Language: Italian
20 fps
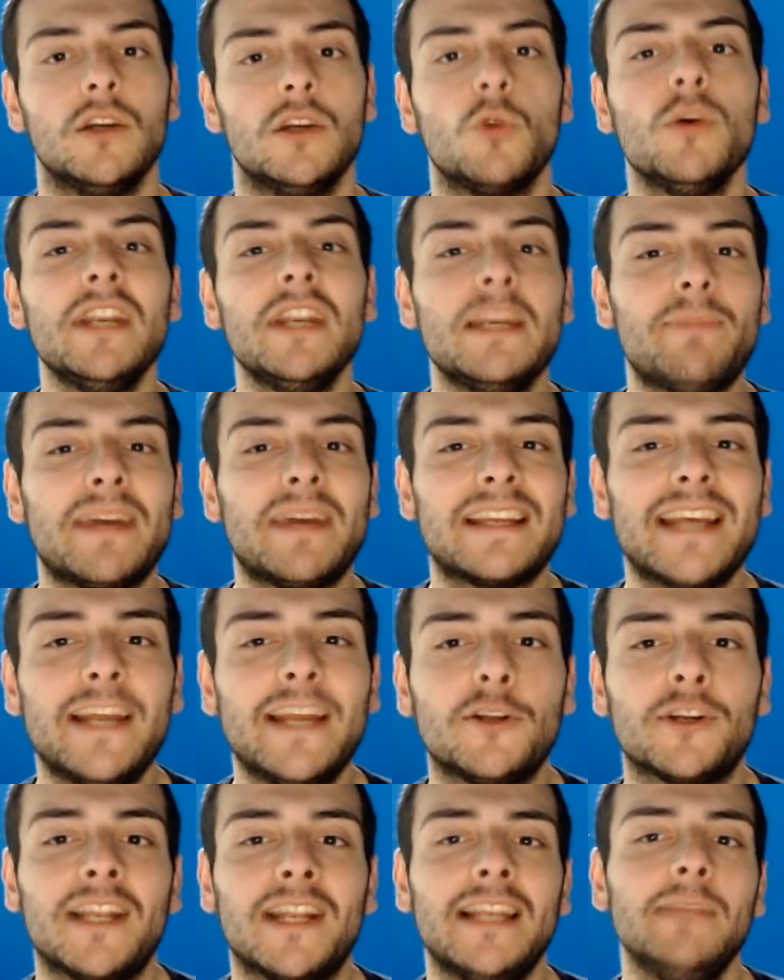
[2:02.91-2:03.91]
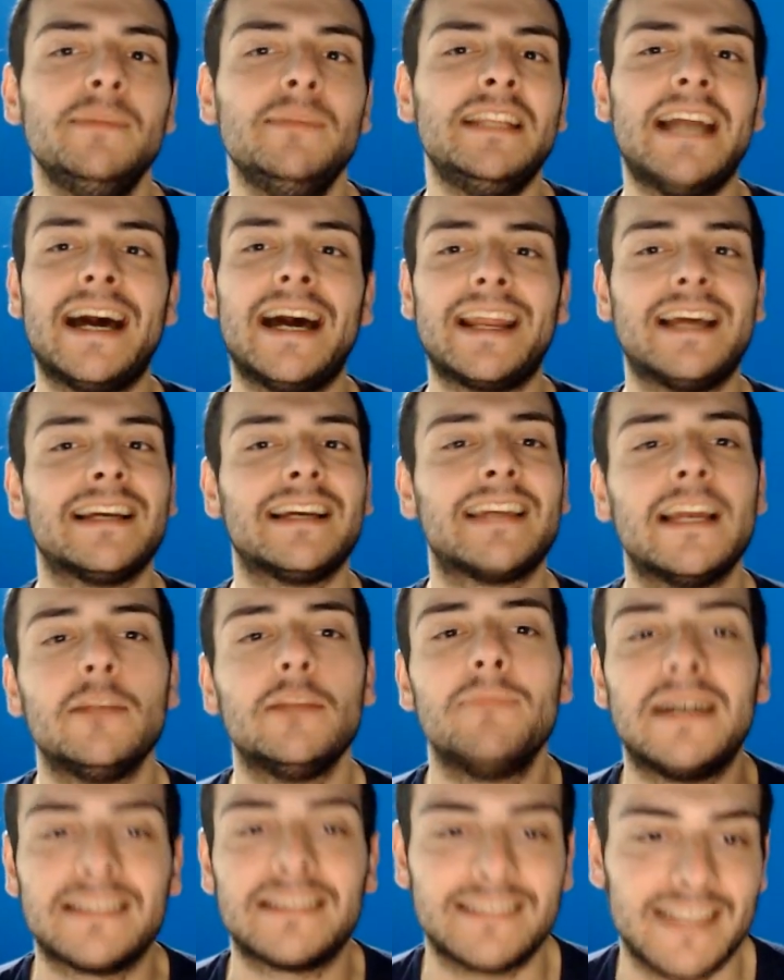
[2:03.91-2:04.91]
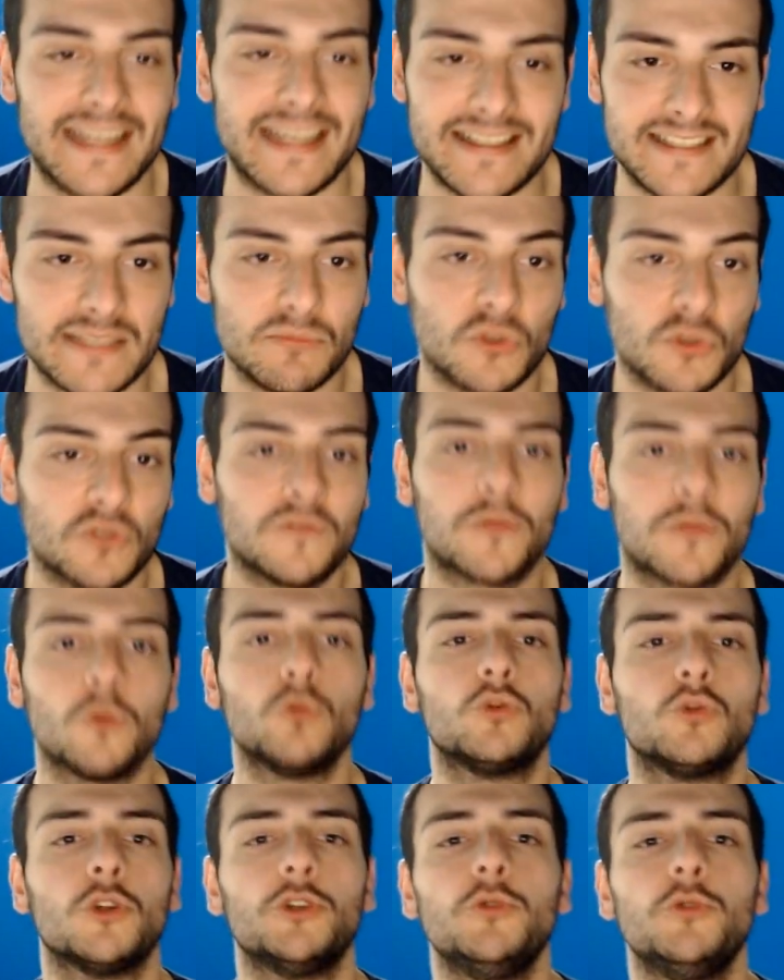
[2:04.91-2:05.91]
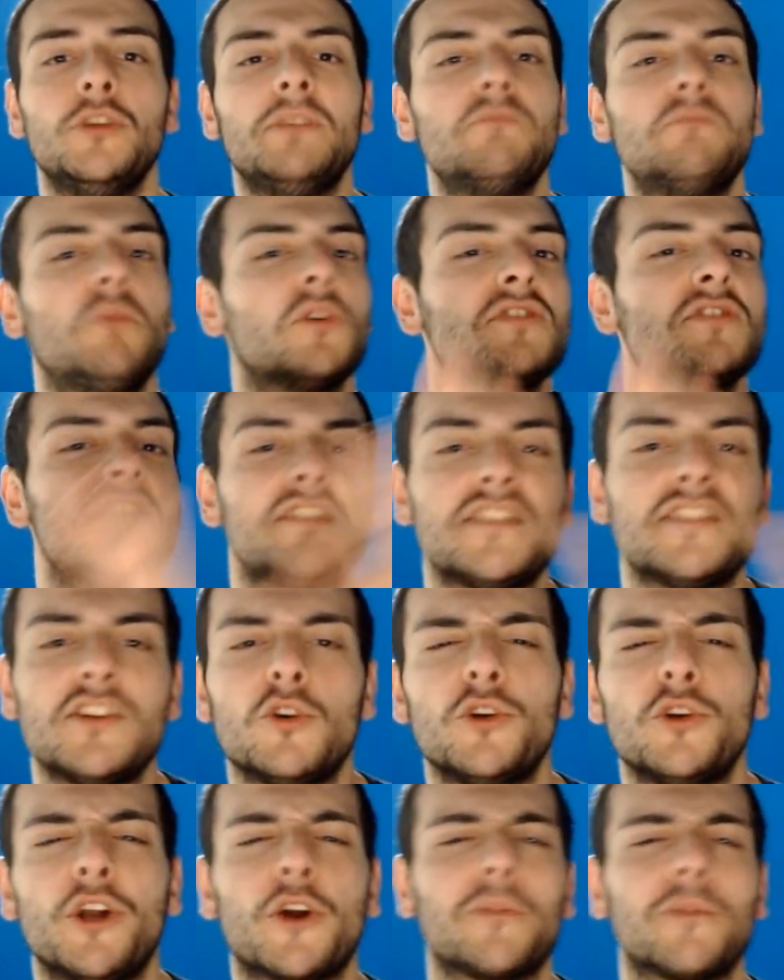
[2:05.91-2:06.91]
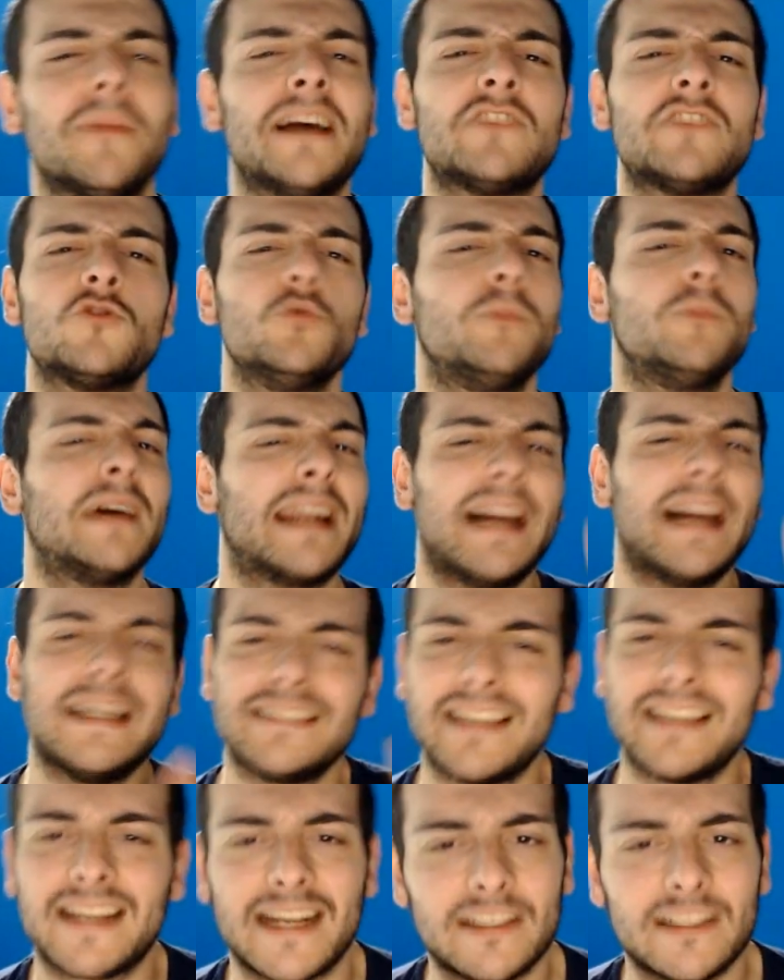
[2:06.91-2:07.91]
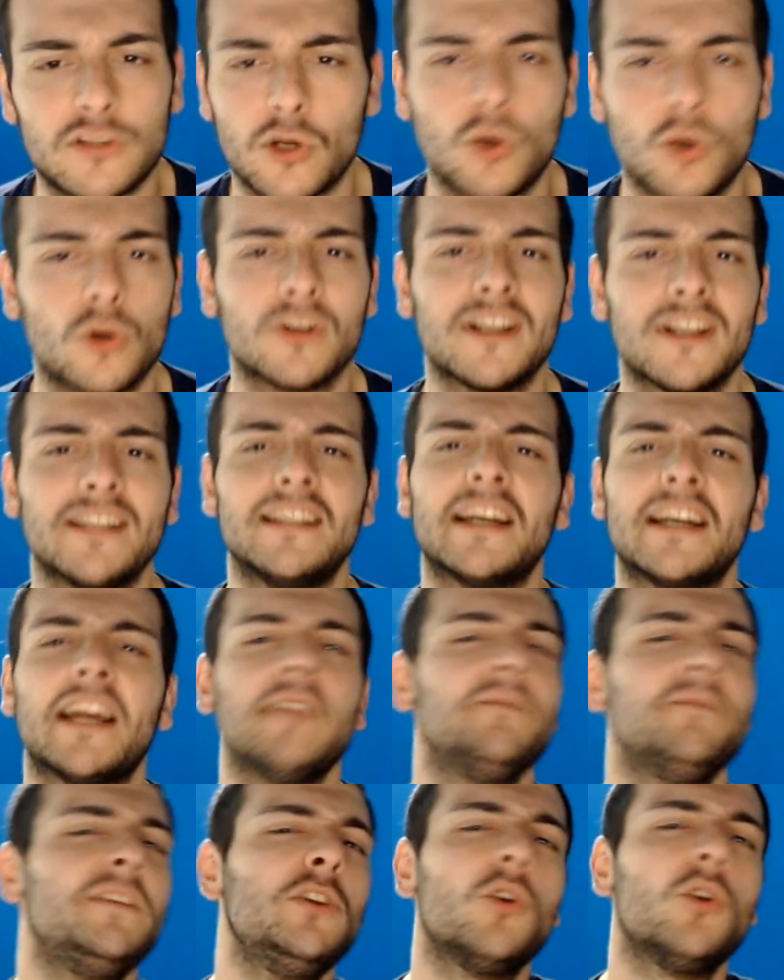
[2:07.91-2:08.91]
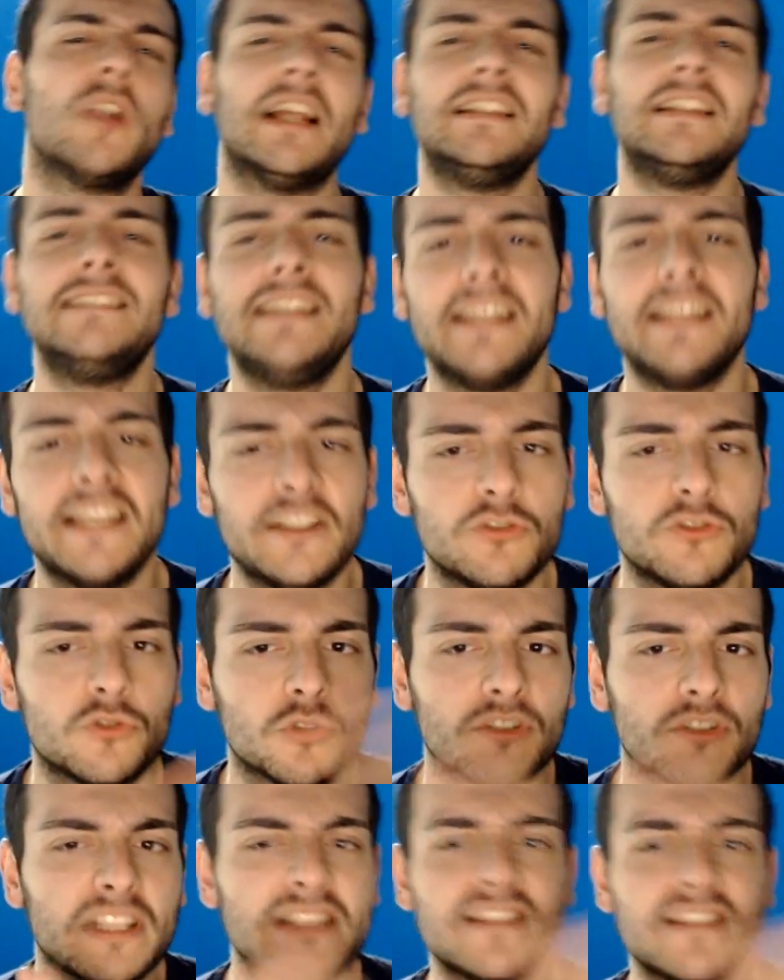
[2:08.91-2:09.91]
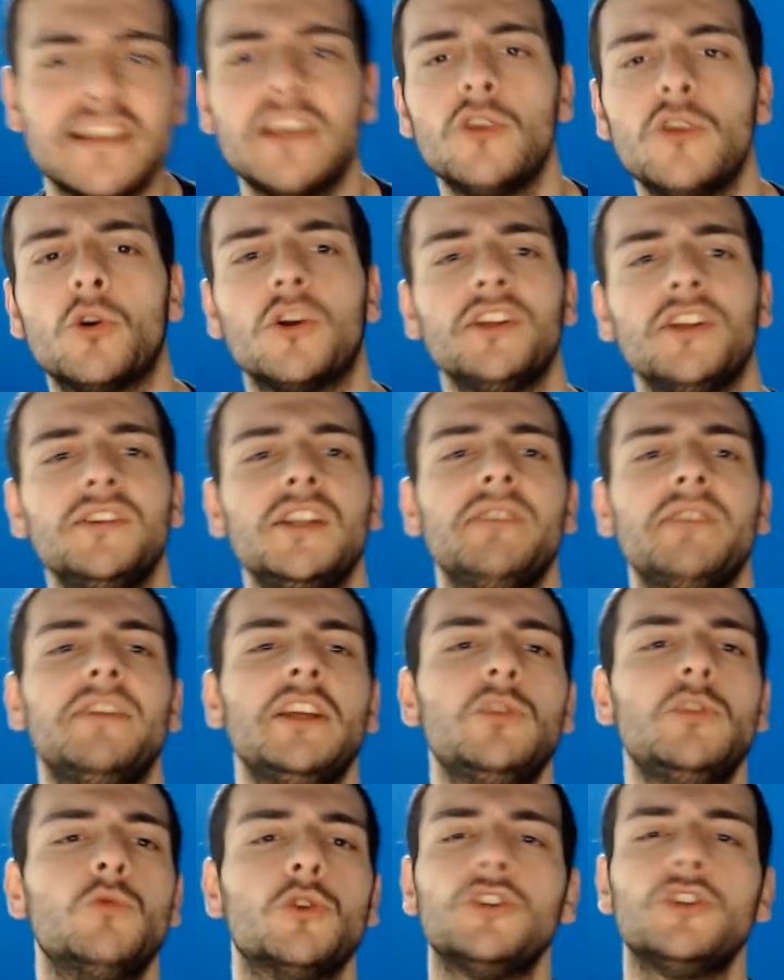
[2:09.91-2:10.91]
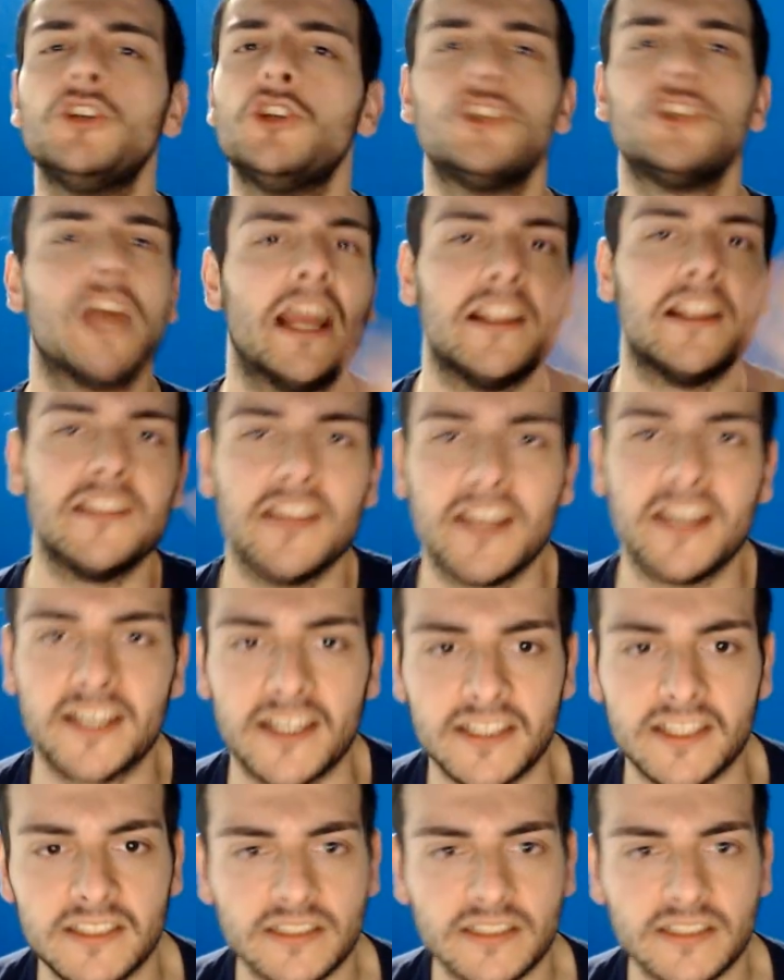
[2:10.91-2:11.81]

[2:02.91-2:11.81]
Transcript: Quindi perché non eliminare anche il battesimo, frutto di un'imposizione ormai superata e retrograda che viola il diritto del singolo individuo di scegliere?